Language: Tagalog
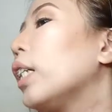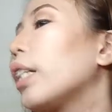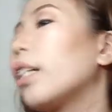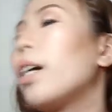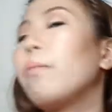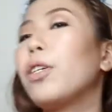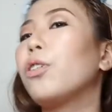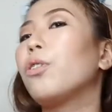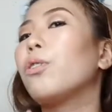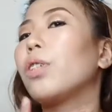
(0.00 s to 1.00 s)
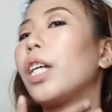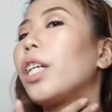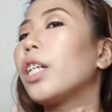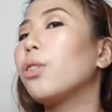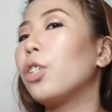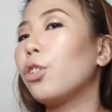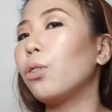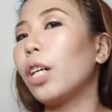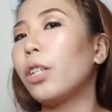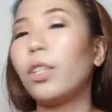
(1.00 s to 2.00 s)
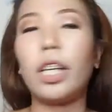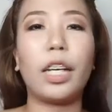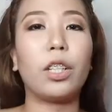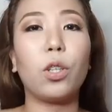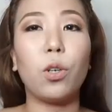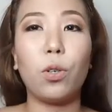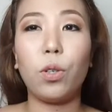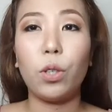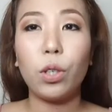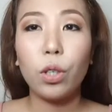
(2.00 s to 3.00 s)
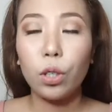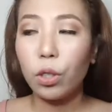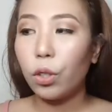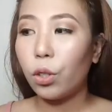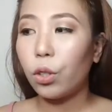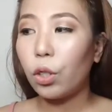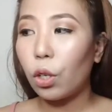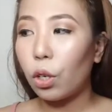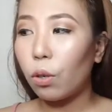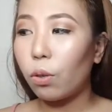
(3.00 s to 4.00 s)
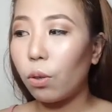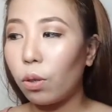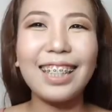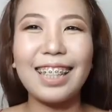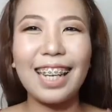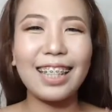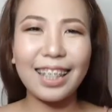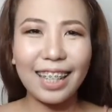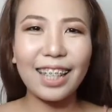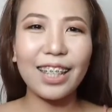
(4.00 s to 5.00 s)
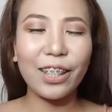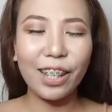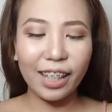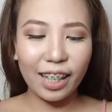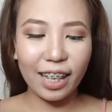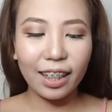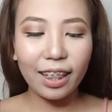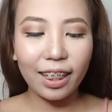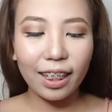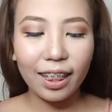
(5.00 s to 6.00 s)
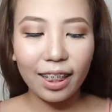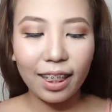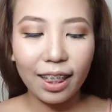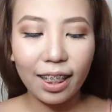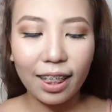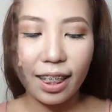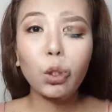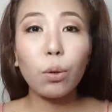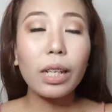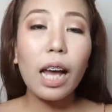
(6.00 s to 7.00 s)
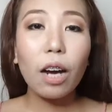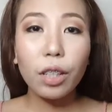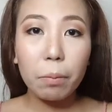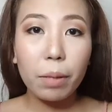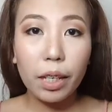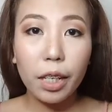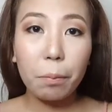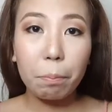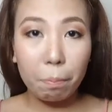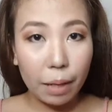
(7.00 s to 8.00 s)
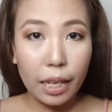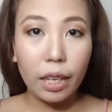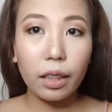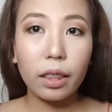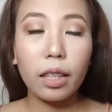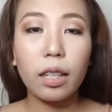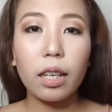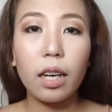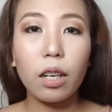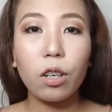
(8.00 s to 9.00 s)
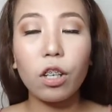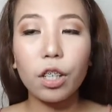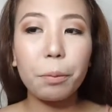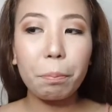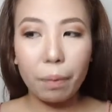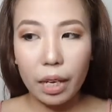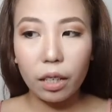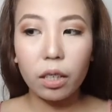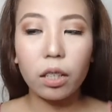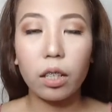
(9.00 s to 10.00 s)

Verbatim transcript: Kaya medyo ganyan yung itsura ng leg ko. So, yun, let's get started. So, wala akong nabiling paint, color paint